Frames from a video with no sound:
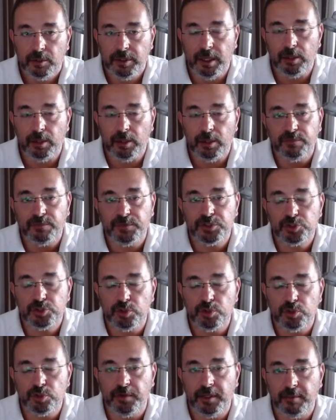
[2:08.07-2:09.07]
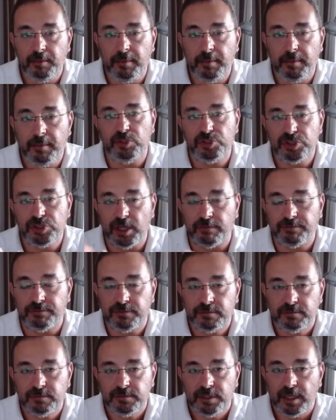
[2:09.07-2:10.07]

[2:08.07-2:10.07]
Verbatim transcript: يعني وشفت شوفة ما بتنشاف